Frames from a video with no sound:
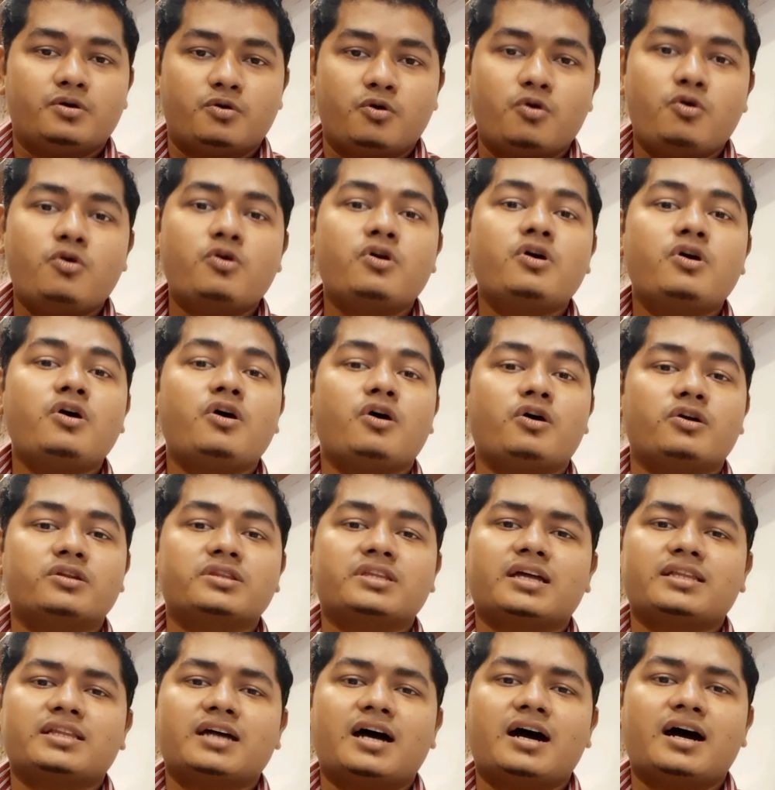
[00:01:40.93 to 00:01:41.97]
রোগ
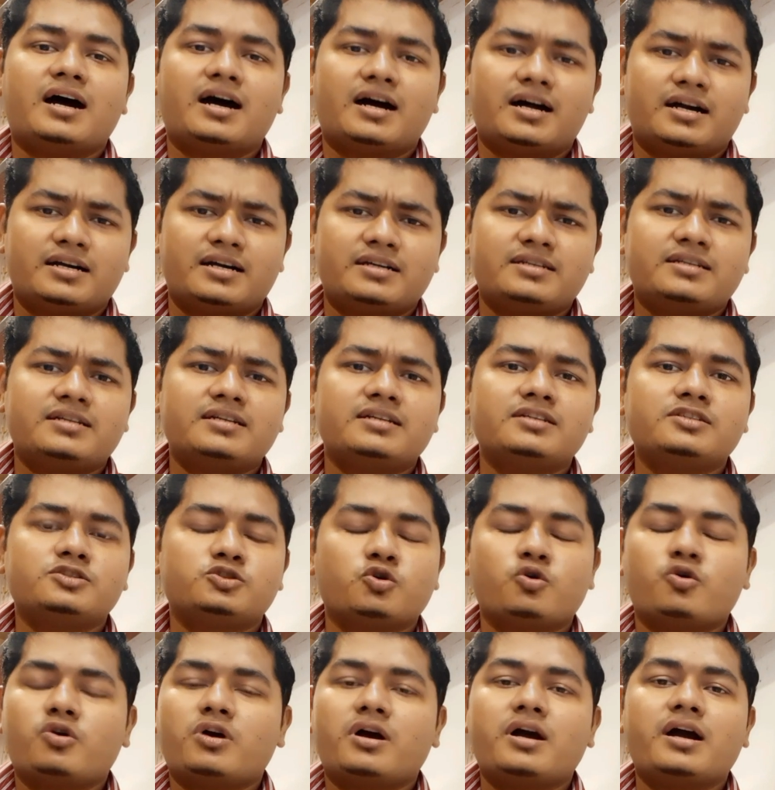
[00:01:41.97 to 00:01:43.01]
অর্থাৎ হার্ট
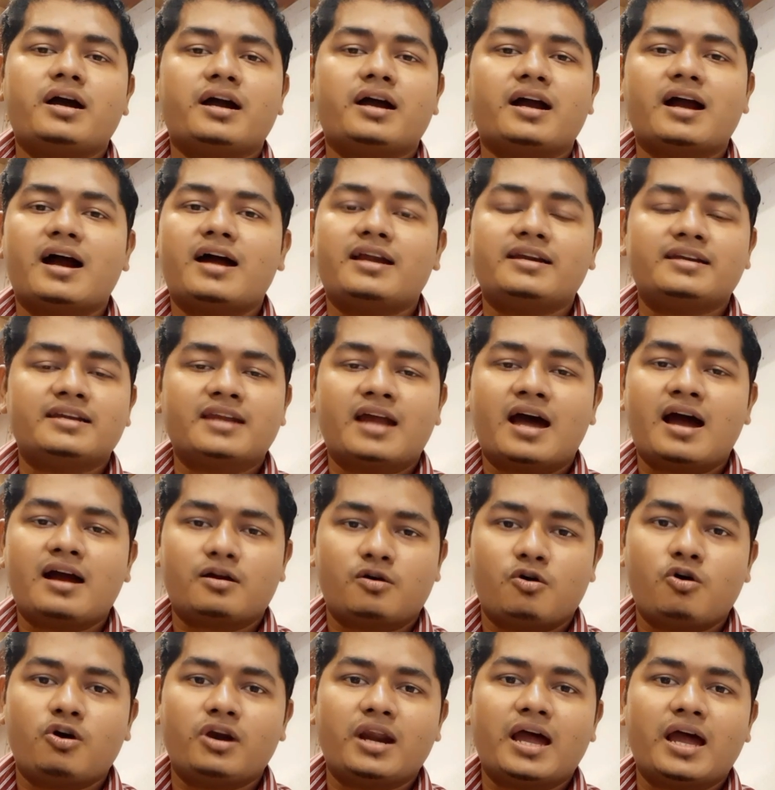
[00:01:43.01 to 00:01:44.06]
চোখ কান নাক
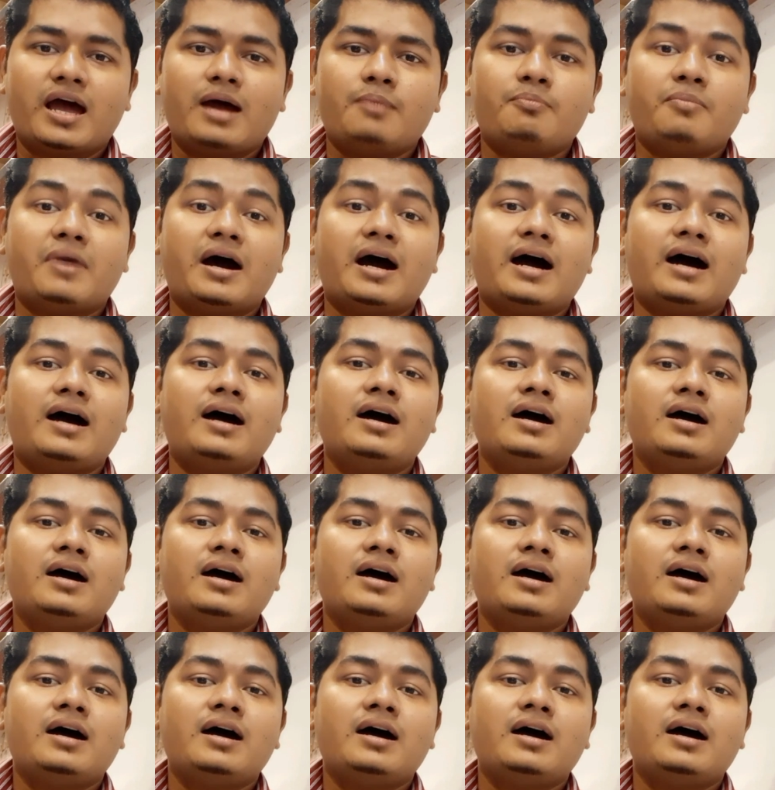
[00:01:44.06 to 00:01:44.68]
গলা বা